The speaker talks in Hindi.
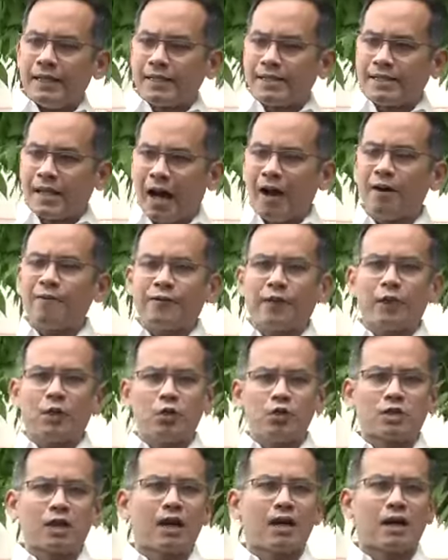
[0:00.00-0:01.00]
इंसाफ की
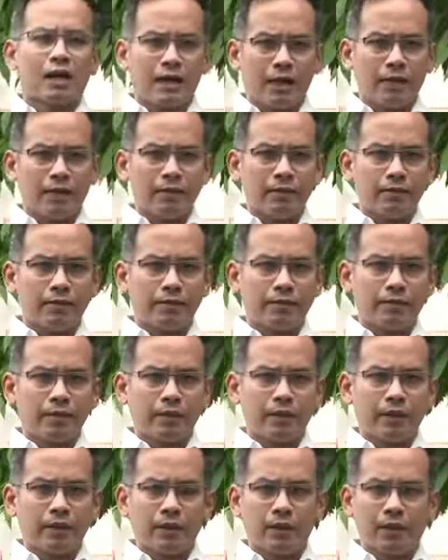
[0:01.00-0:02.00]
गुजार लगाई
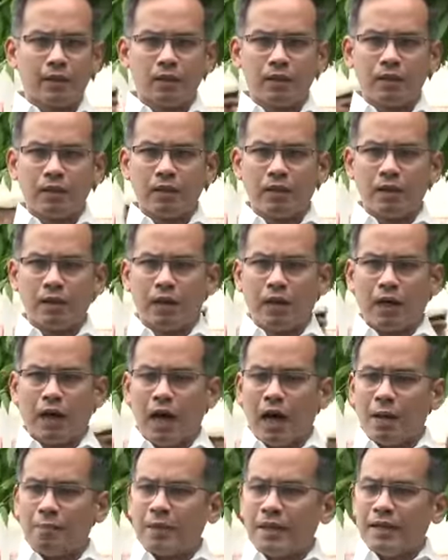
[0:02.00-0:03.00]

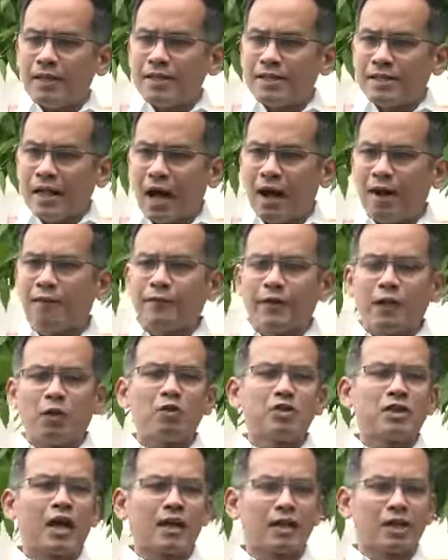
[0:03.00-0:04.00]
हमने इंसाफ की
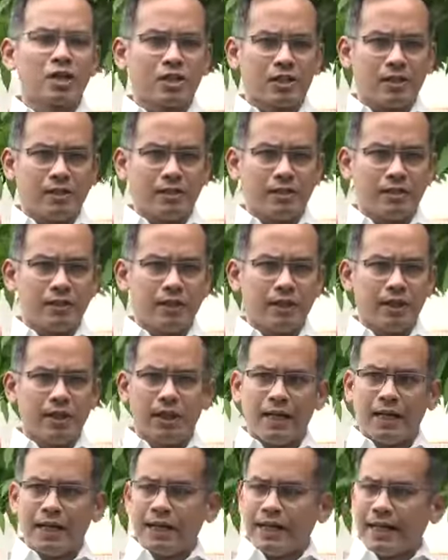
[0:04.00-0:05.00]
गुजारिश की
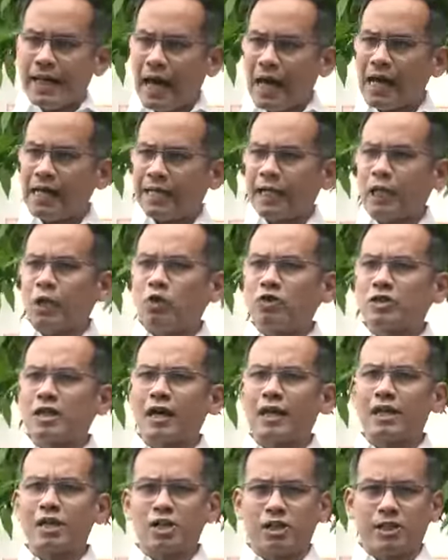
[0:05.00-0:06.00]
न्याय की
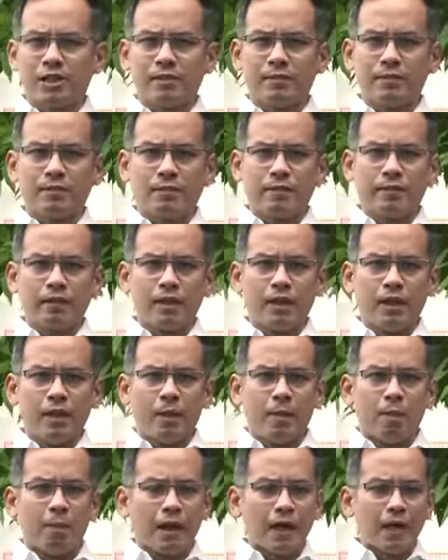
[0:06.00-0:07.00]
गुजारिश की
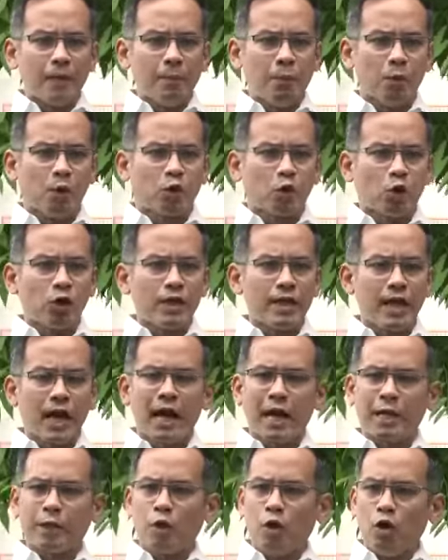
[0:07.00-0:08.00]
मणिपुर को
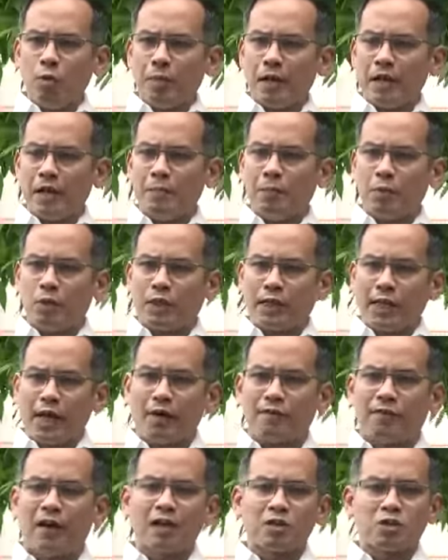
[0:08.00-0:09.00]
न्याय दो मणिपुर की
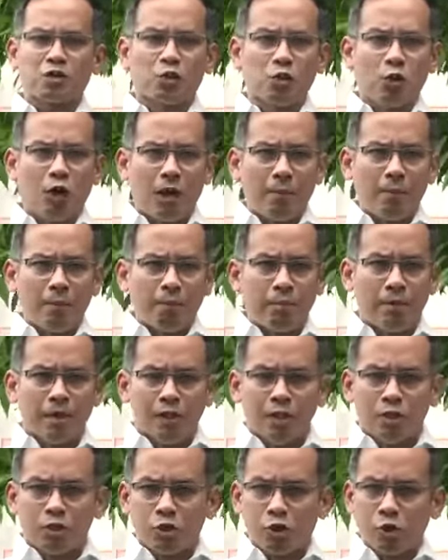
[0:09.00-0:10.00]
आवाज़ सुनो हम
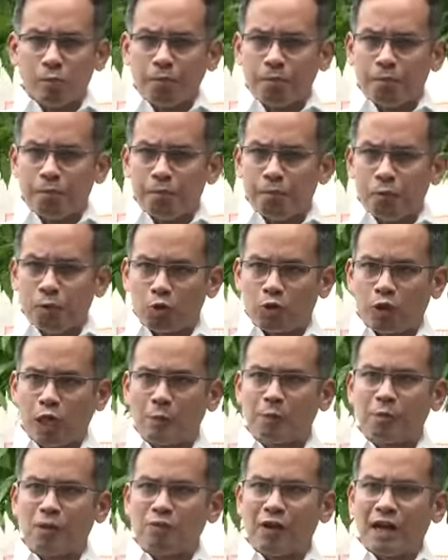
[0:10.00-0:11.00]
जो उत्तर
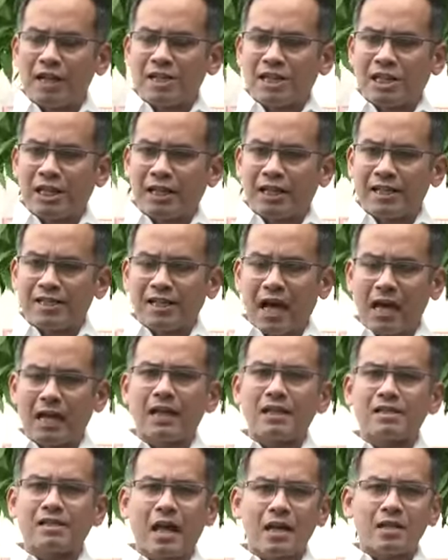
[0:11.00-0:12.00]
पूर्वांचल के
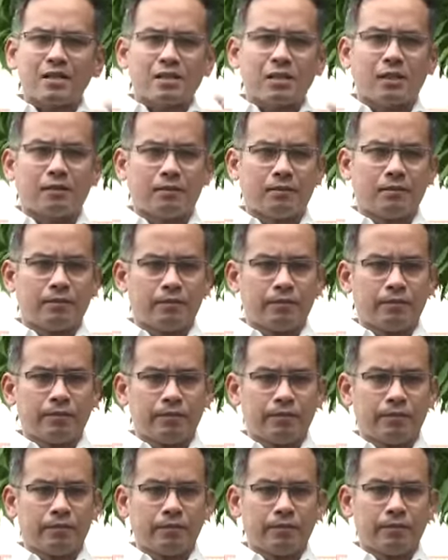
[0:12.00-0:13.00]
सारे सांसद
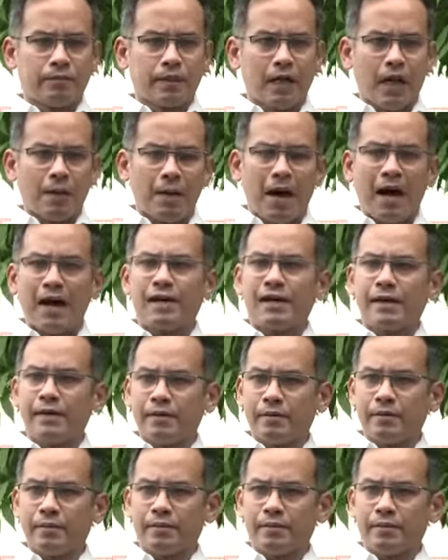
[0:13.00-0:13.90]
हम आ गए